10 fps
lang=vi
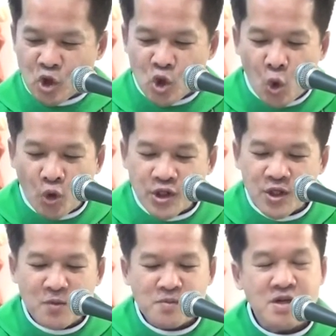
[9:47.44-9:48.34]
Cuộc
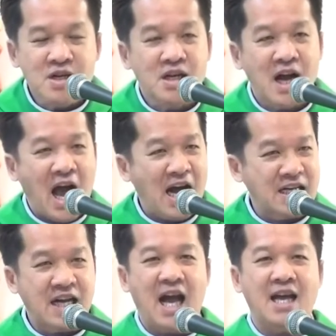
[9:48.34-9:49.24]
sống hằng
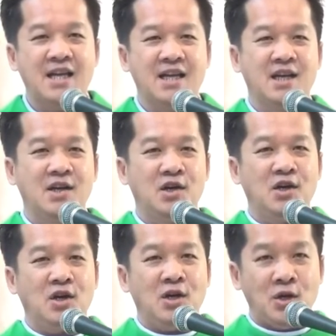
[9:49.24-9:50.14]
ngày
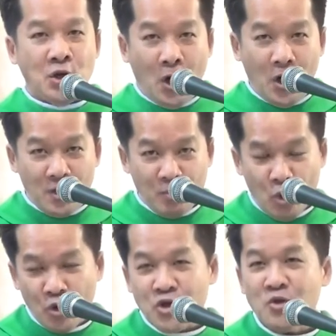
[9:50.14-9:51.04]
đòi
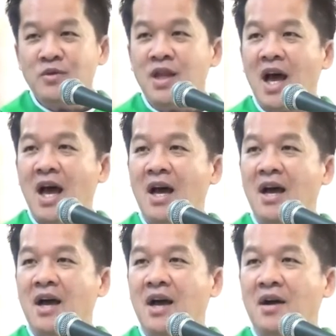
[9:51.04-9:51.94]
buộc chúng ta
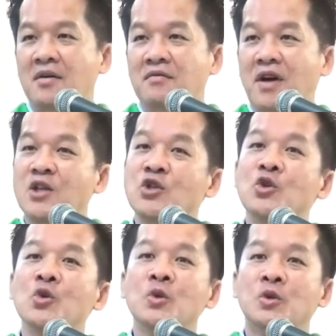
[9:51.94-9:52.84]
phải
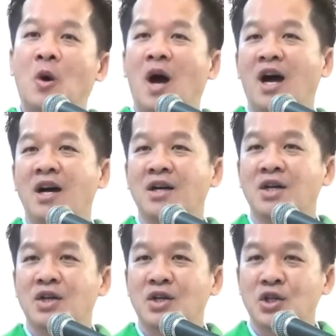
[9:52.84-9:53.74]
chu toàn
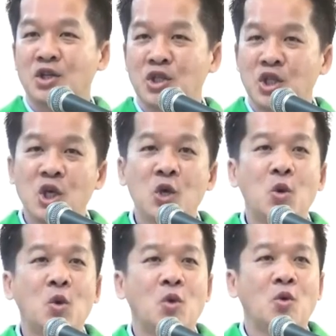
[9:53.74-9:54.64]

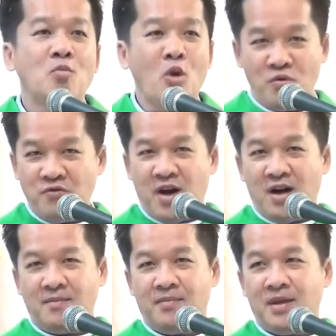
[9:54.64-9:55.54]
nhiều bổn phận.
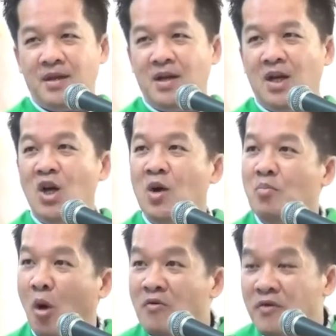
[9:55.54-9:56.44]

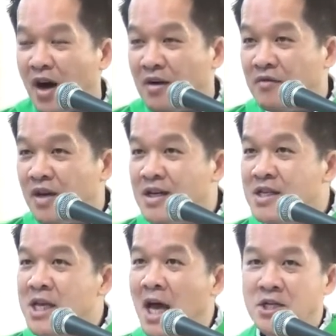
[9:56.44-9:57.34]
Bổn phận với
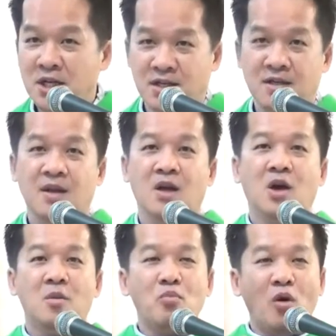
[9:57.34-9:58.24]
gia đình,
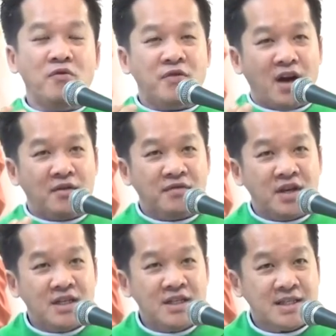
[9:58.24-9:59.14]
bổn phận
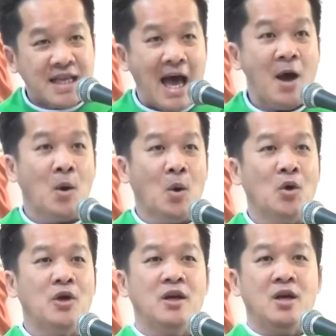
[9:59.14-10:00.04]
với xã
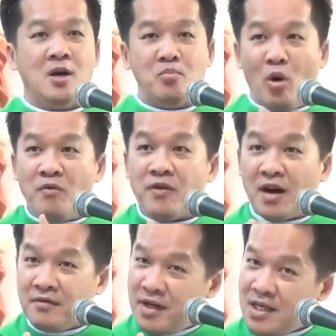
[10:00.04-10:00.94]
hội, bổn
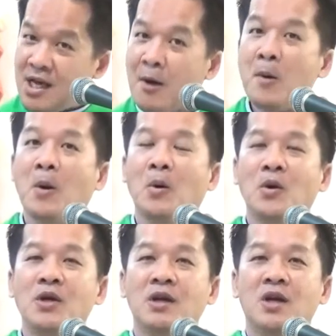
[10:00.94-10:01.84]
phận với giáo
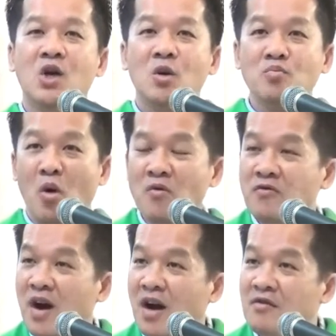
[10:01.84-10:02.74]
hội, bổn
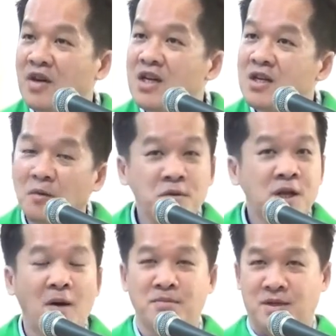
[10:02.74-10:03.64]
phận với cộng
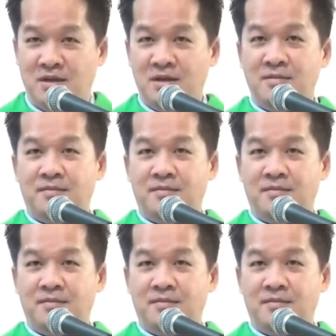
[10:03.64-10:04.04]
đồng nữa.